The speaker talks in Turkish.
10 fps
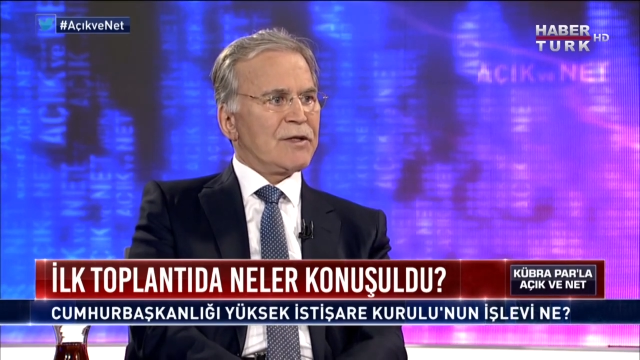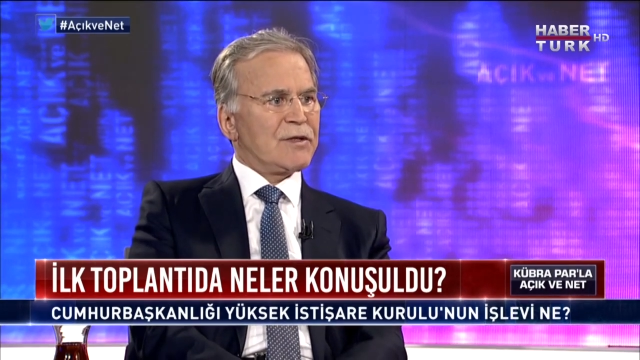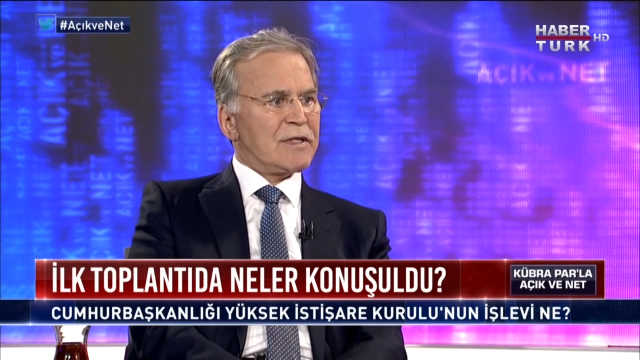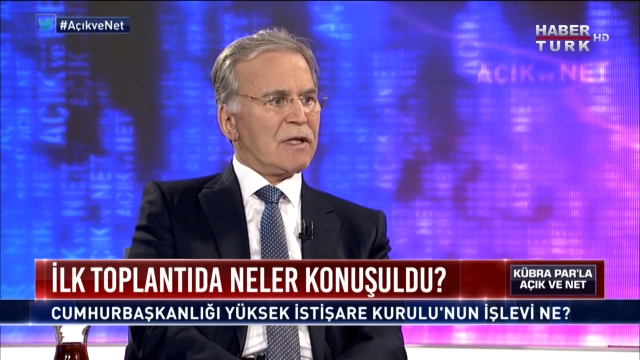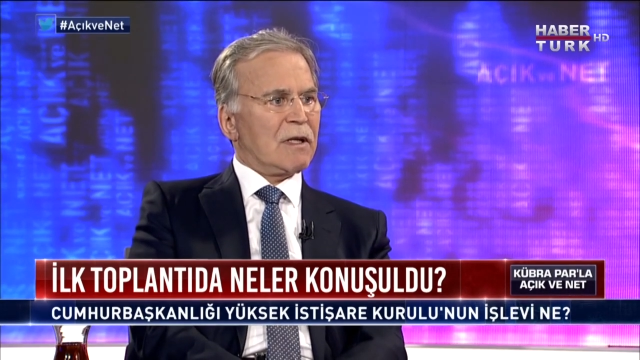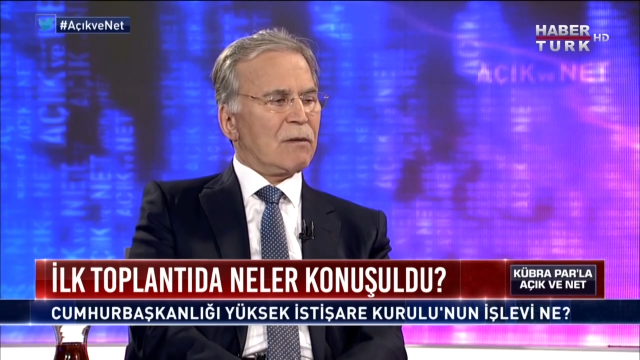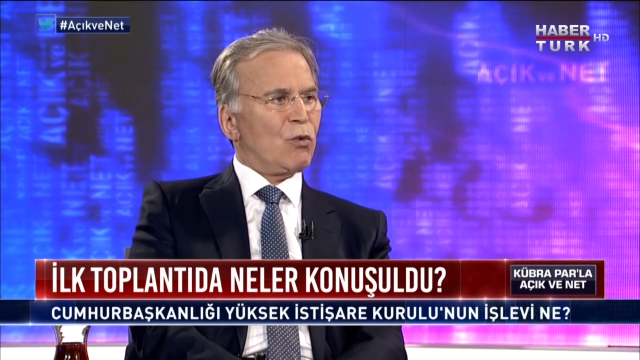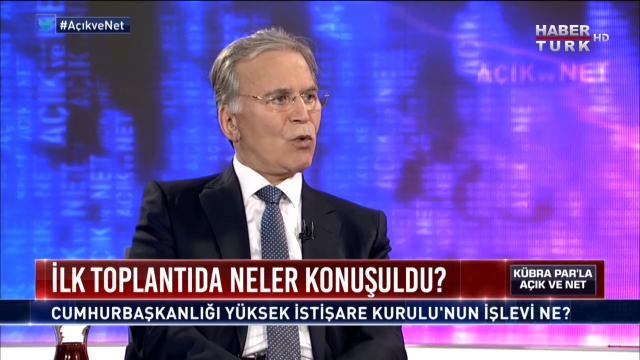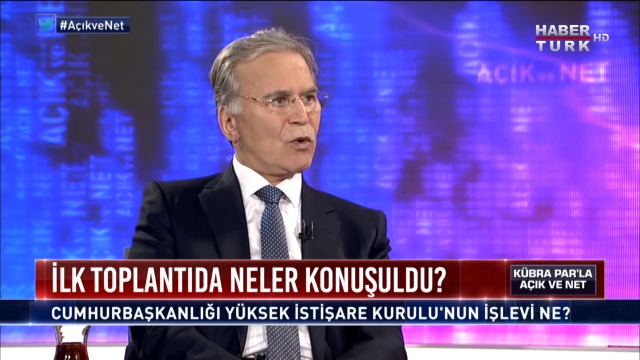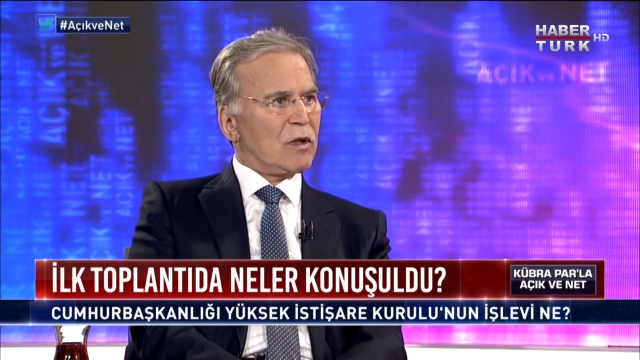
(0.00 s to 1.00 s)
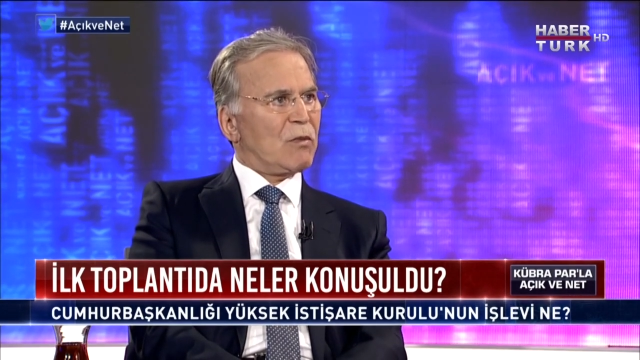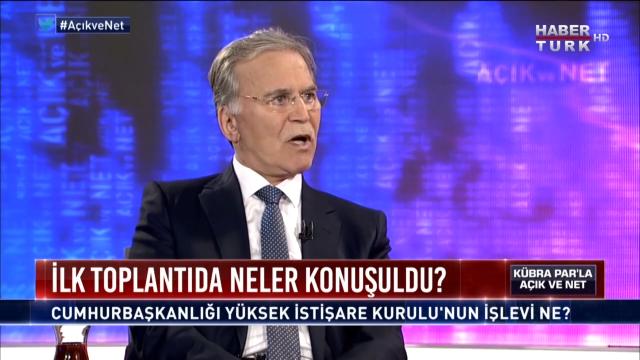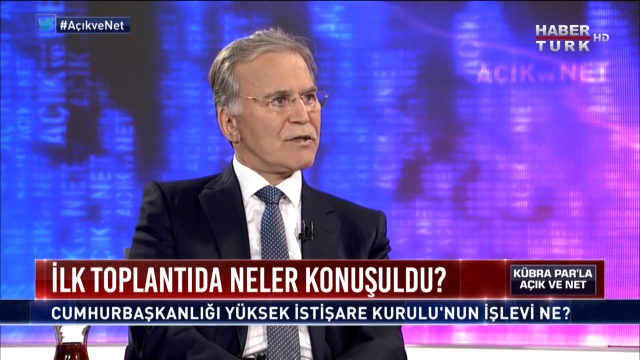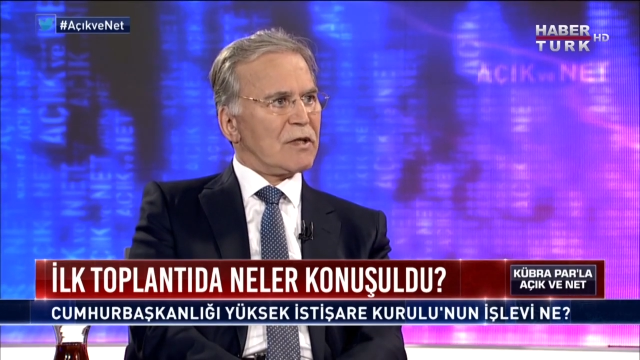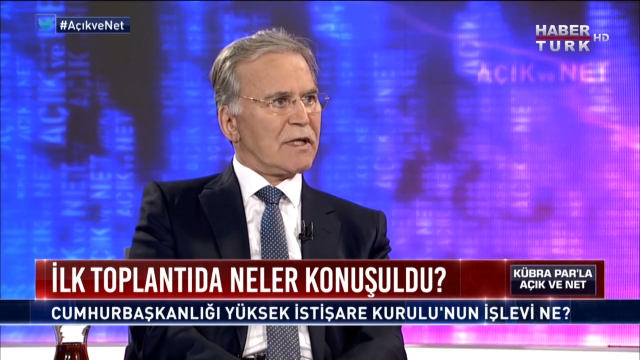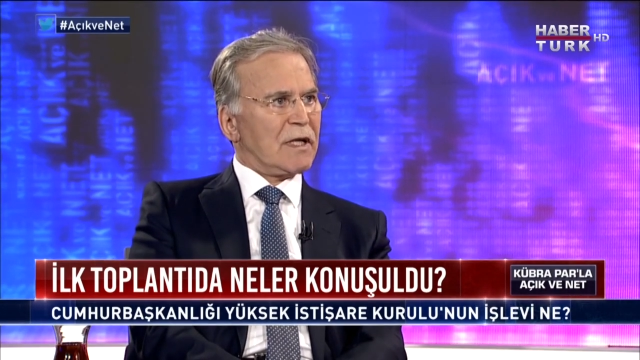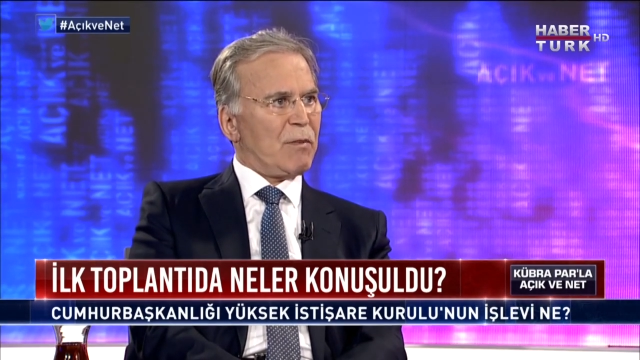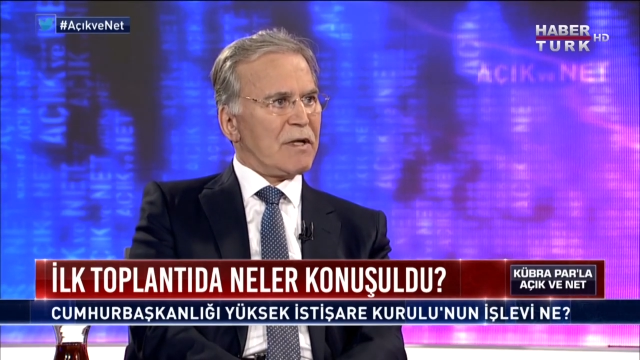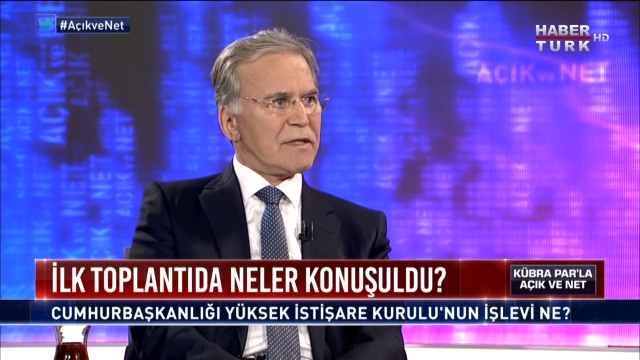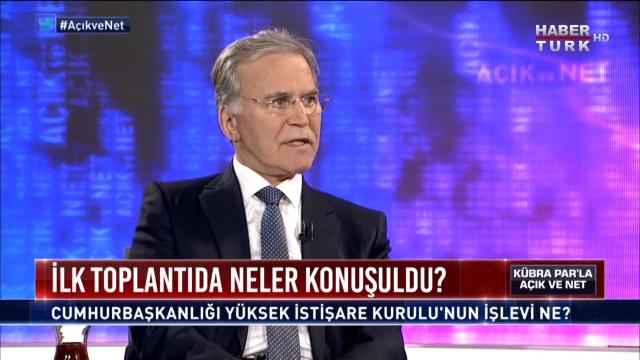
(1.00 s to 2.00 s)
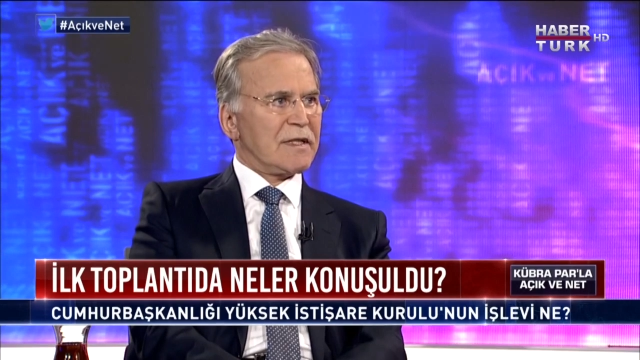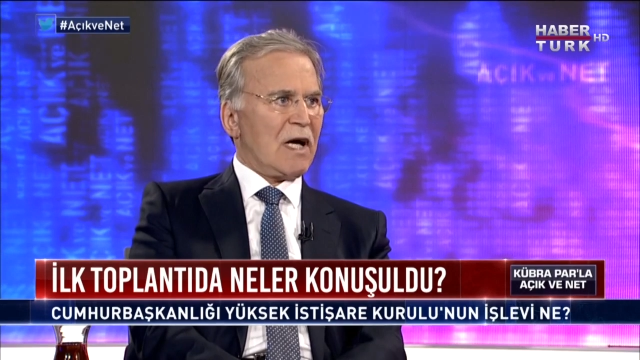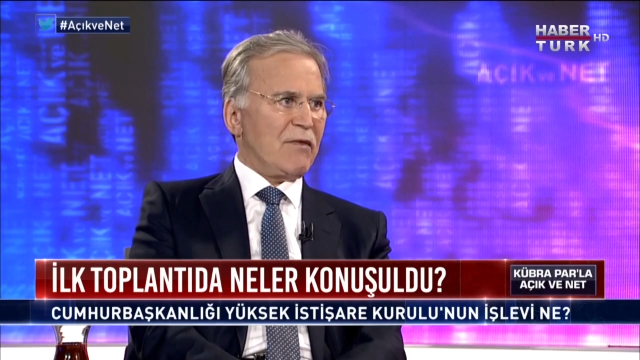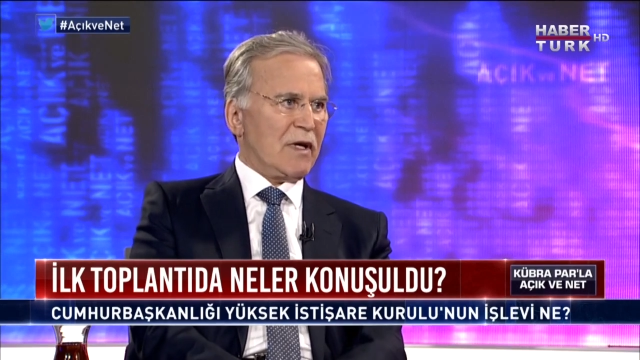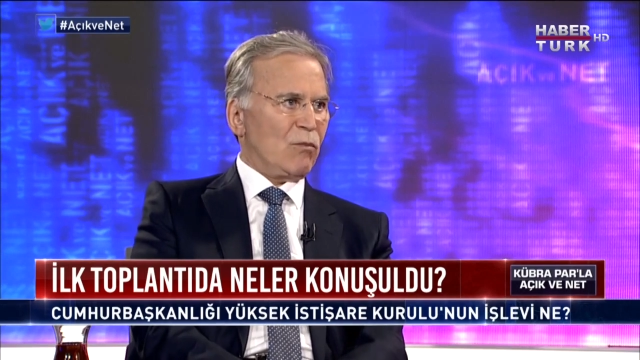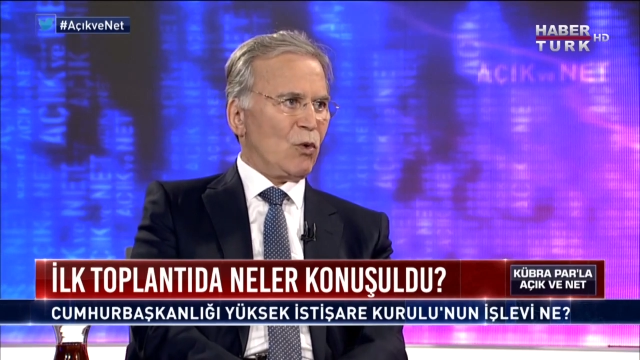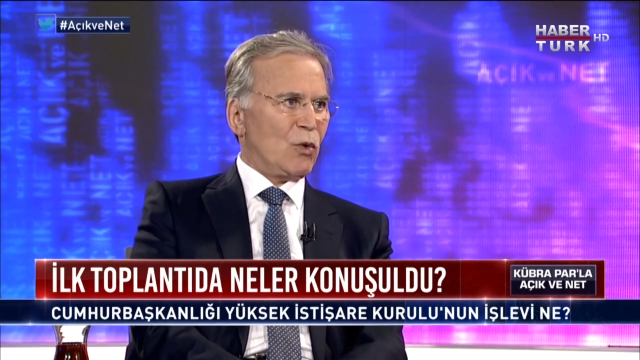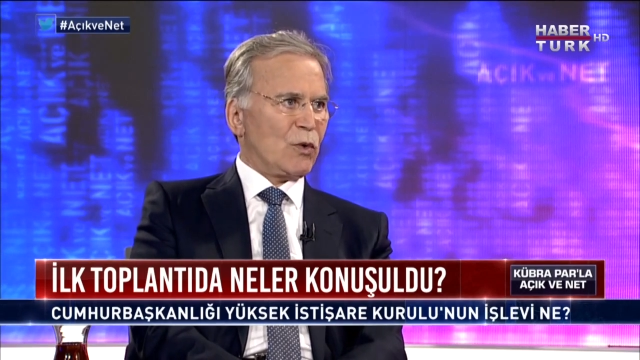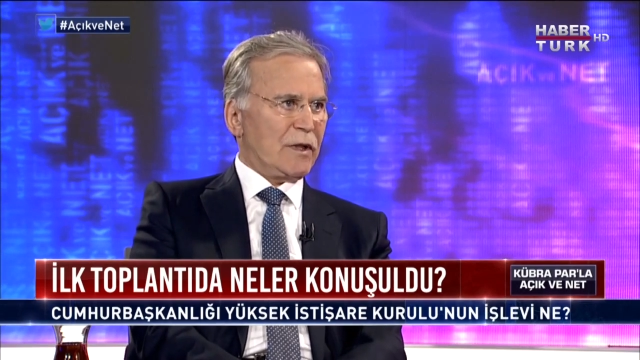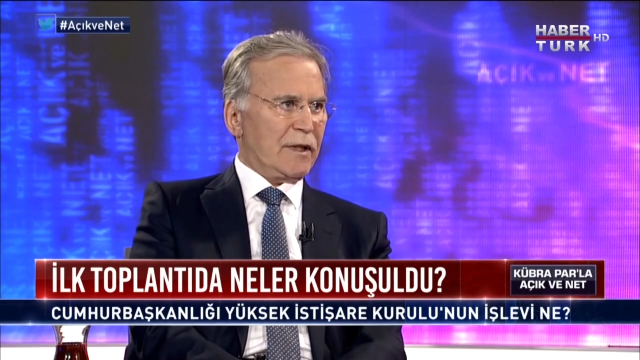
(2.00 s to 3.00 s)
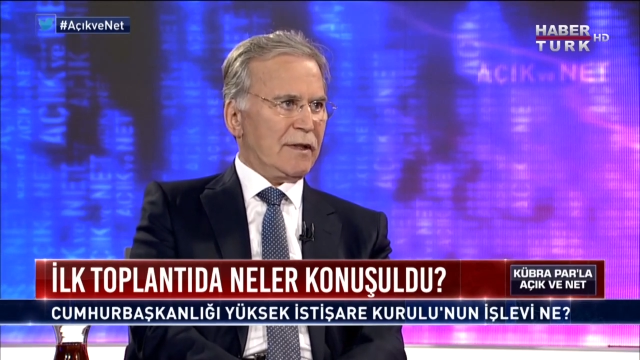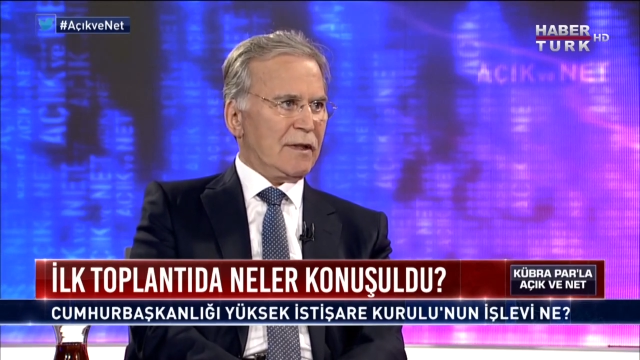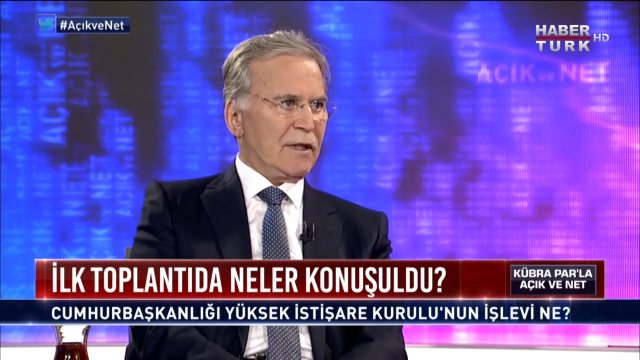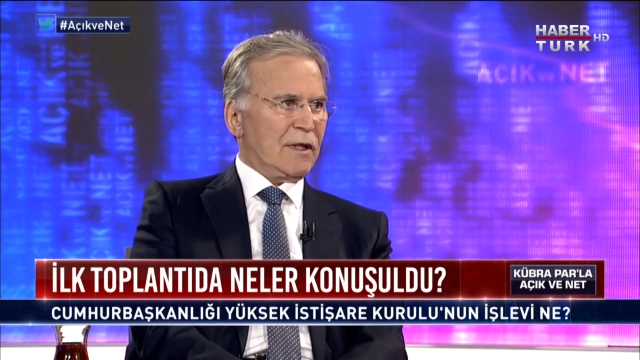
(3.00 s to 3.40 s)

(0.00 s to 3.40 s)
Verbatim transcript: siz de bu konuda bir hazırlık yaparsanız daha verimli olur dedi.